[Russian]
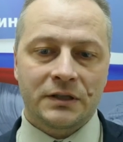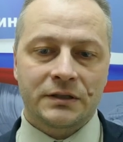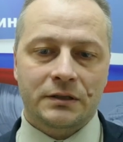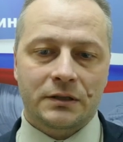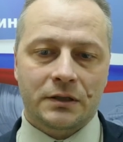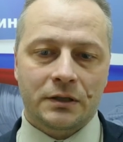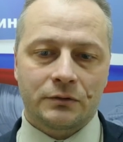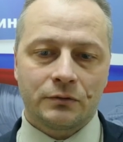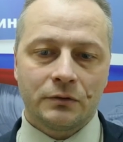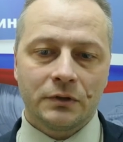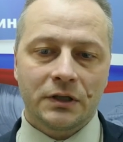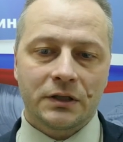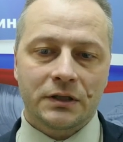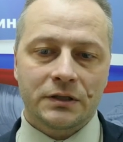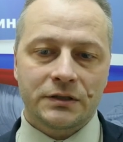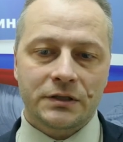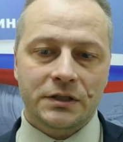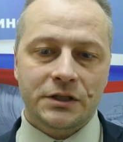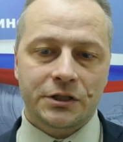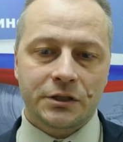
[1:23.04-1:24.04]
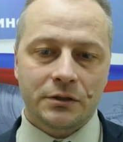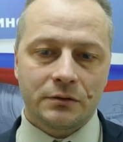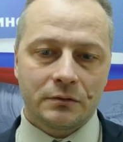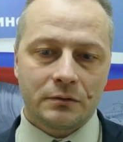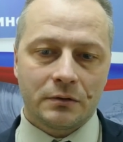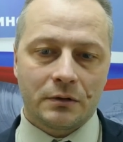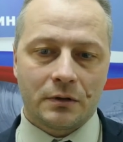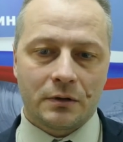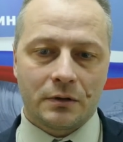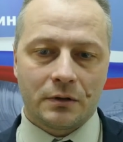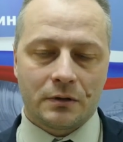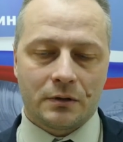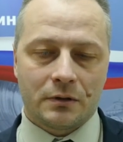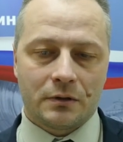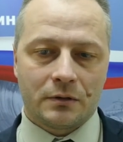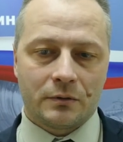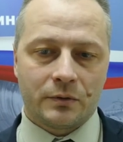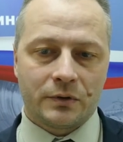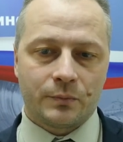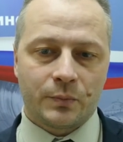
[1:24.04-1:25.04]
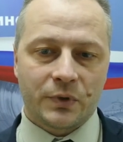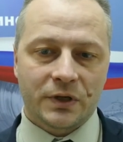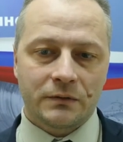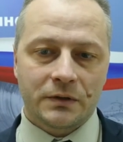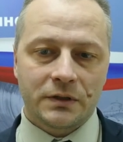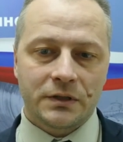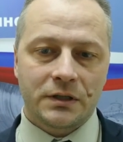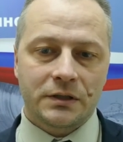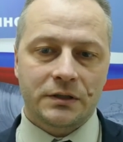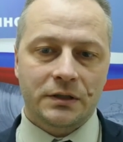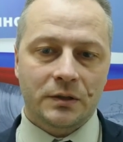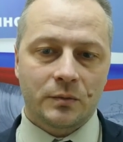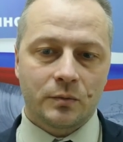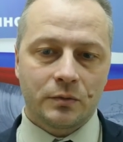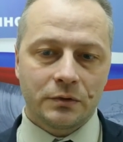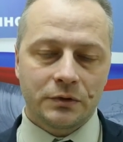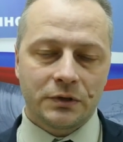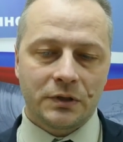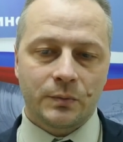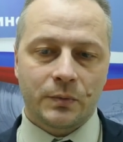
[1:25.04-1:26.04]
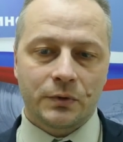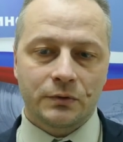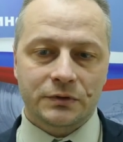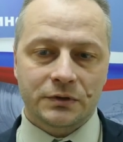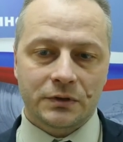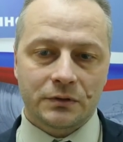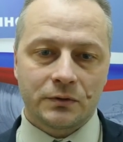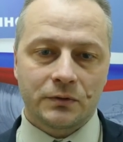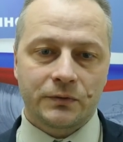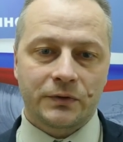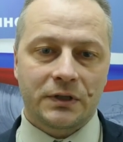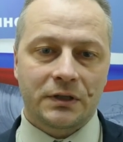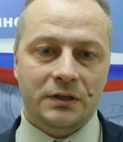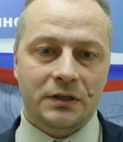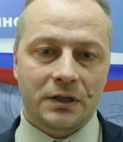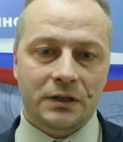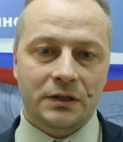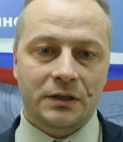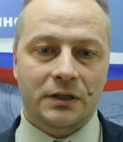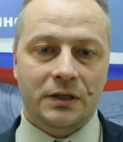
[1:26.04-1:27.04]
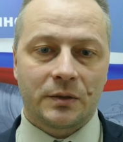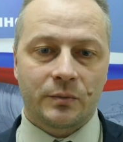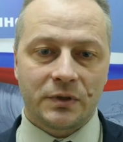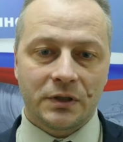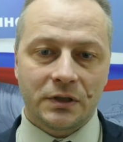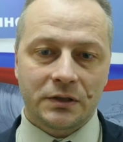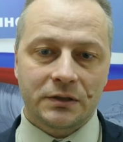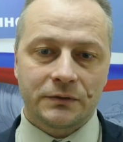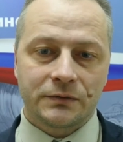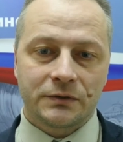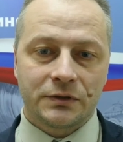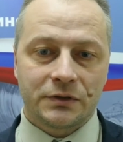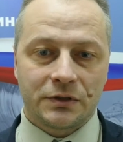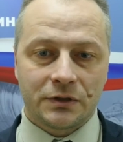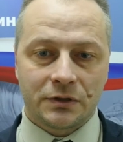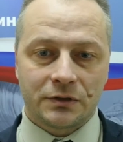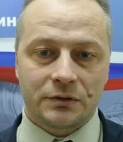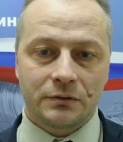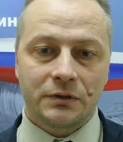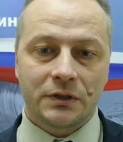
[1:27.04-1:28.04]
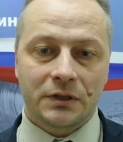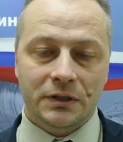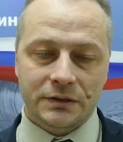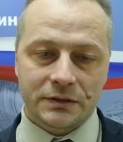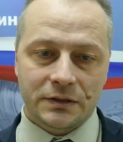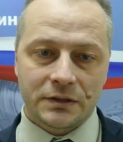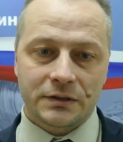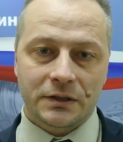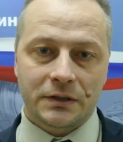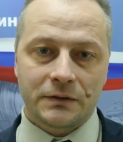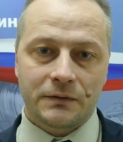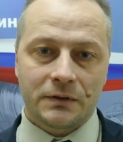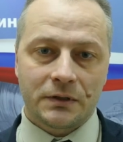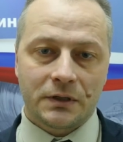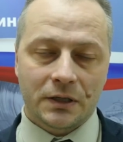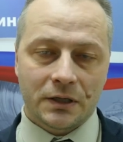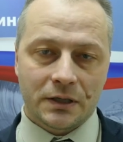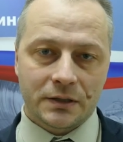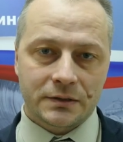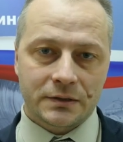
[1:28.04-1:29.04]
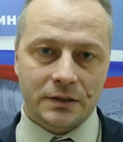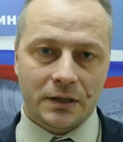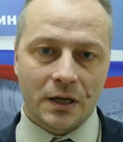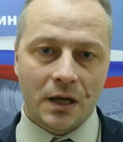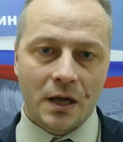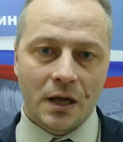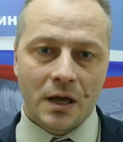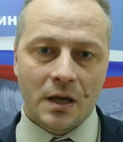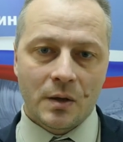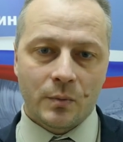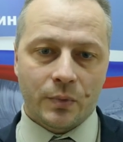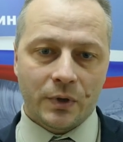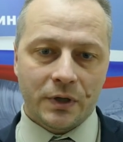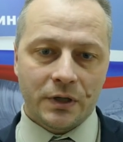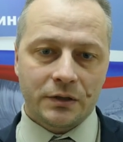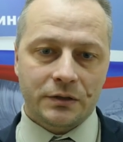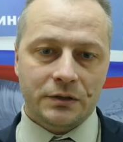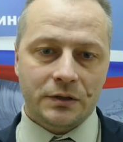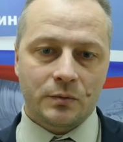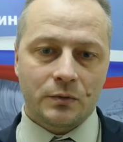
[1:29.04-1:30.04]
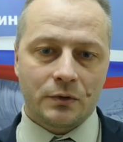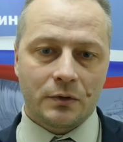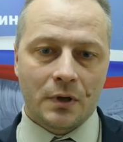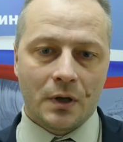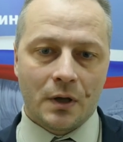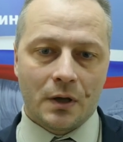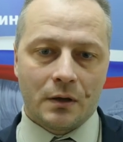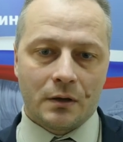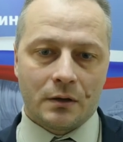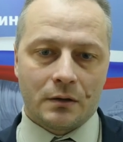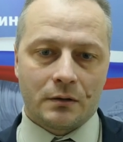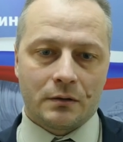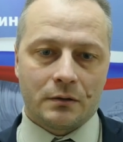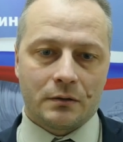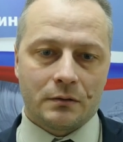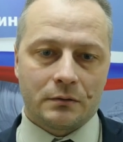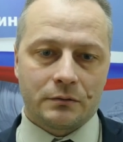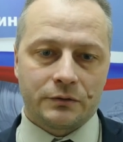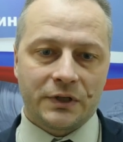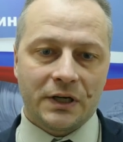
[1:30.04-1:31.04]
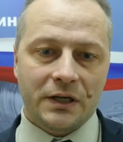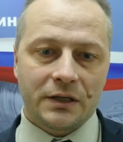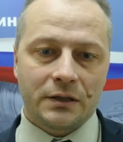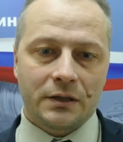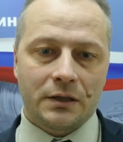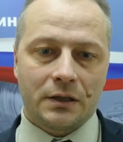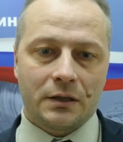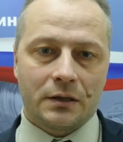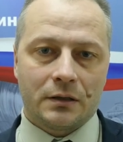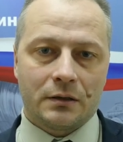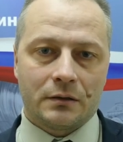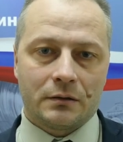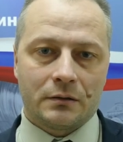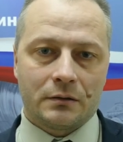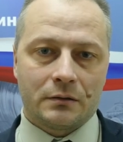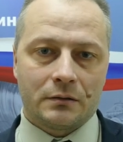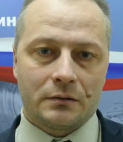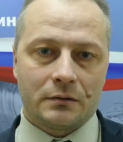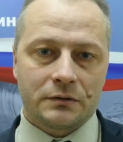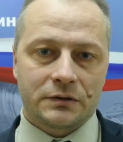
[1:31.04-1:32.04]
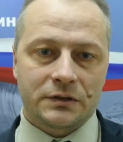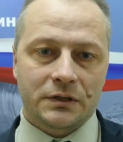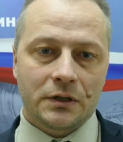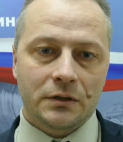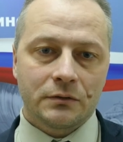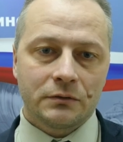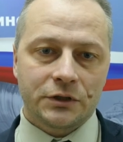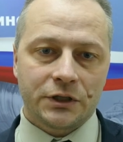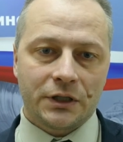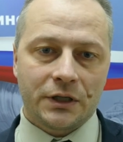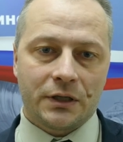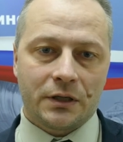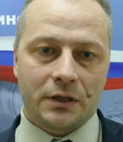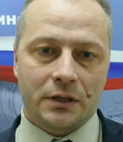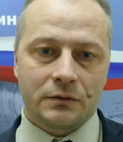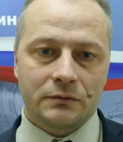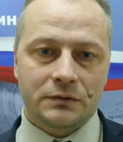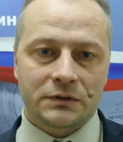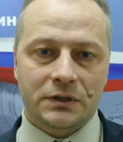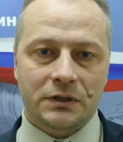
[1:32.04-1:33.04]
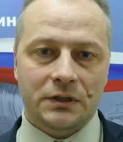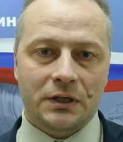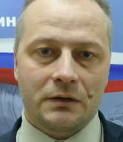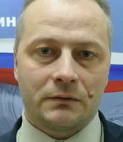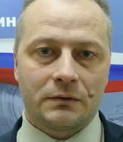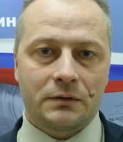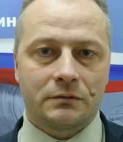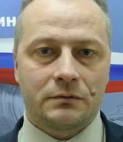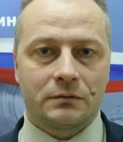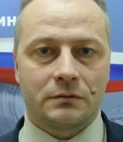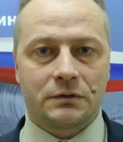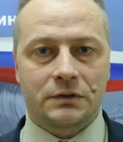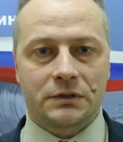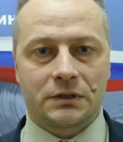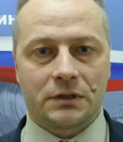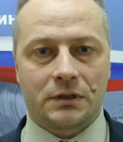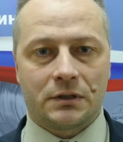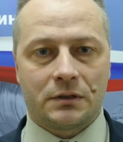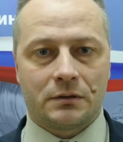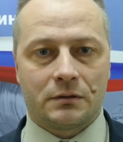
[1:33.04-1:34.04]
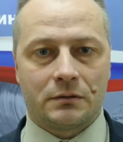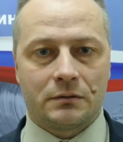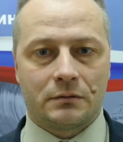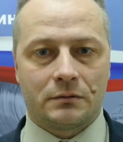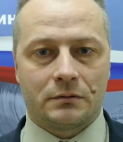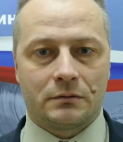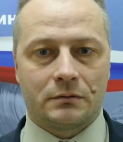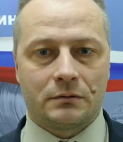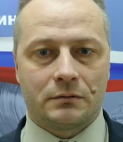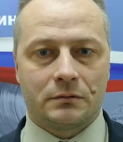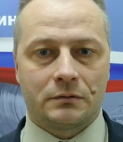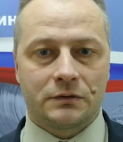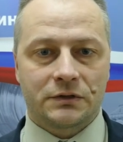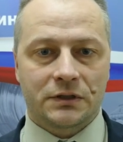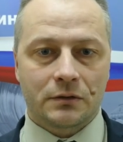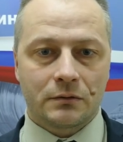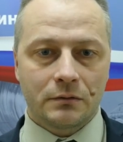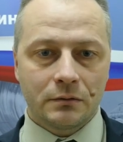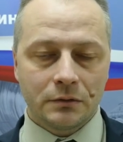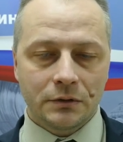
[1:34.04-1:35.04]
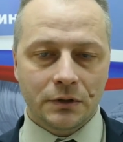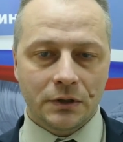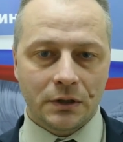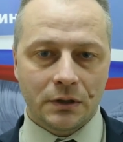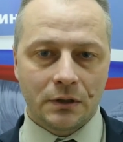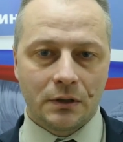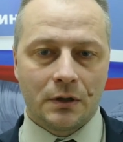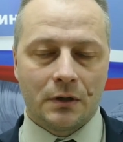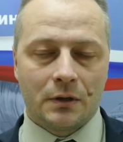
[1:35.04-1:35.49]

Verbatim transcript: которое разрешено проводить работы по установке данных объектов на территории Российской Федерации. Поэтому данные сооружения устанавливаются законно,